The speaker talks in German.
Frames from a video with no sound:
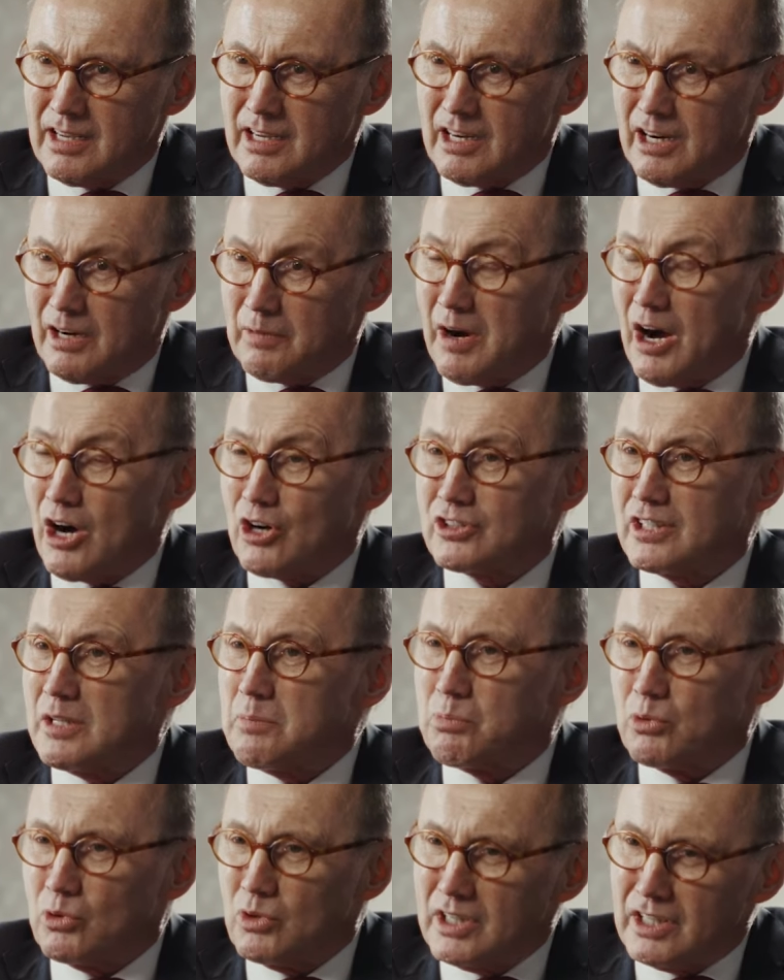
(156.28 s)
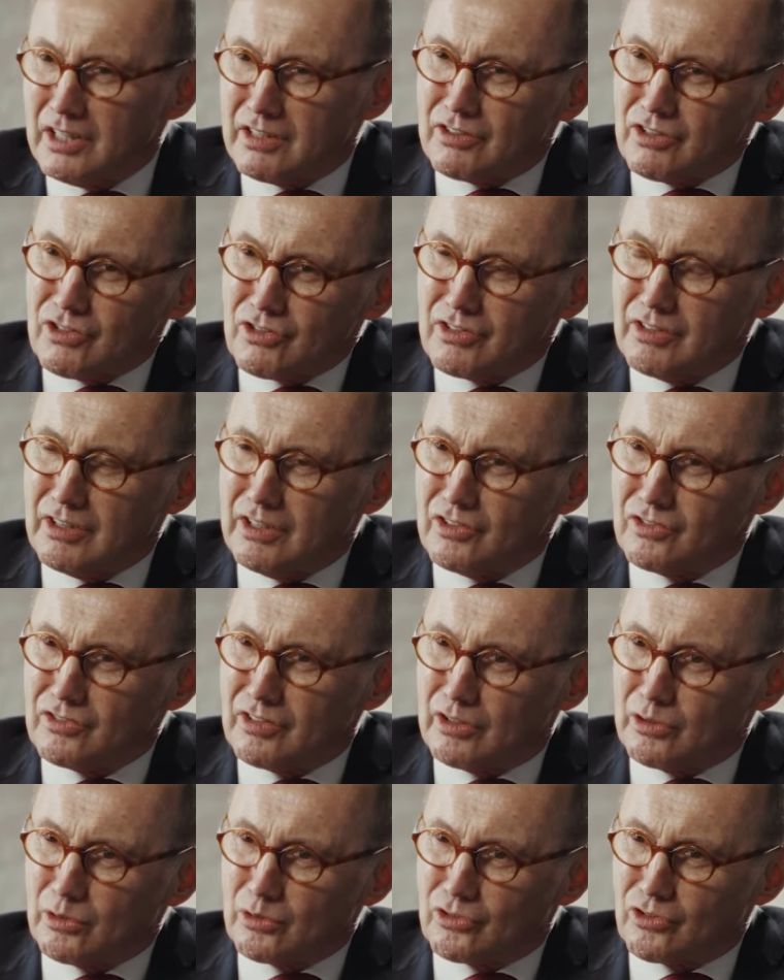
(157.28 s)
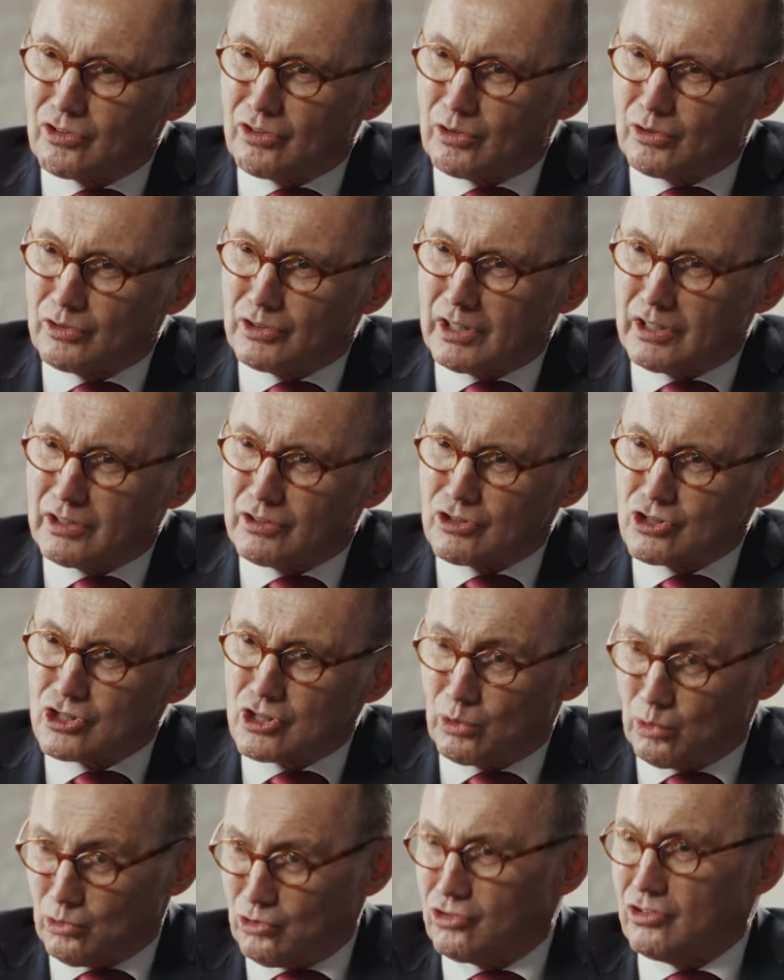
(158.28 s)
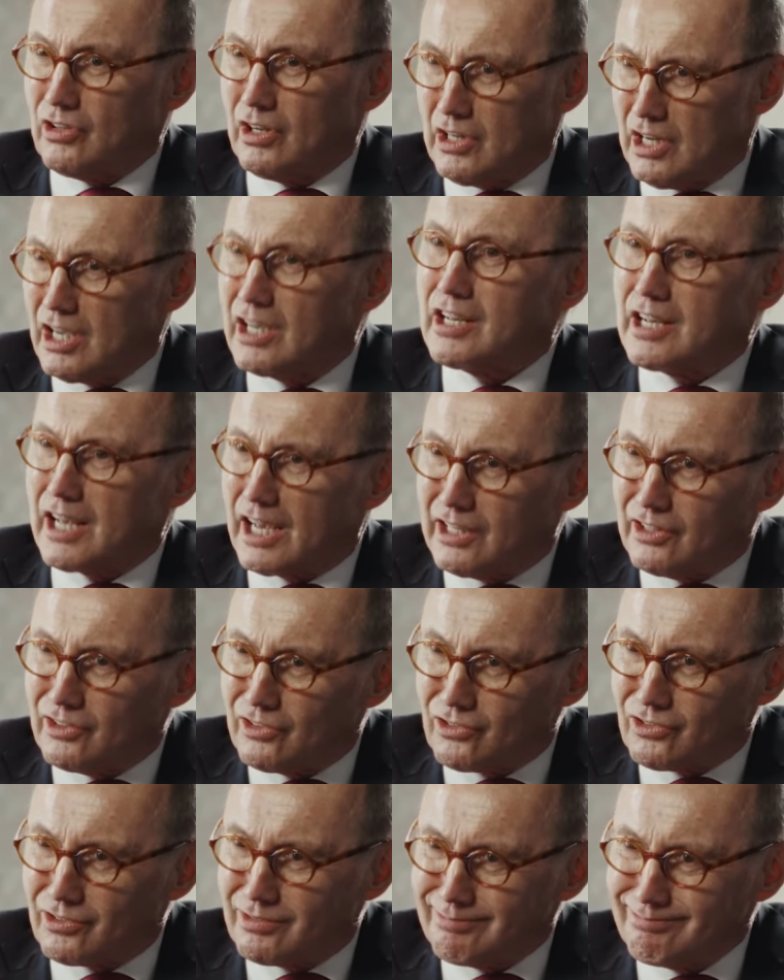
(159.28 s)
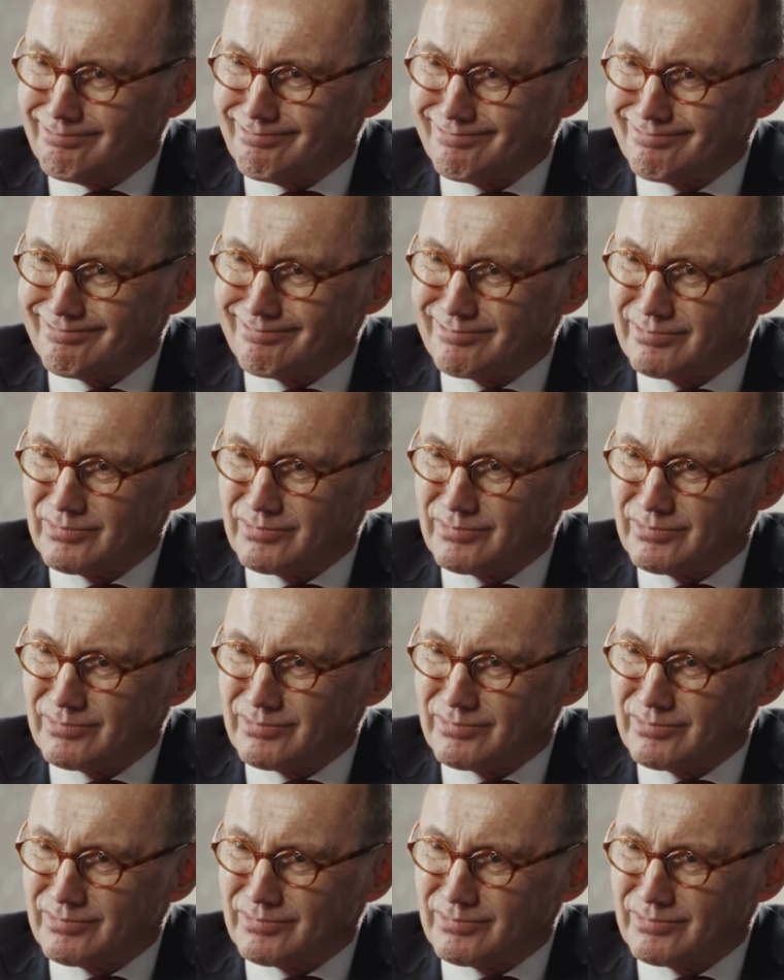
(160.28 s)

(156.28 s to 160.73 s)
Aber auch die politischen Institutionen stoßen an ihre Grenzen.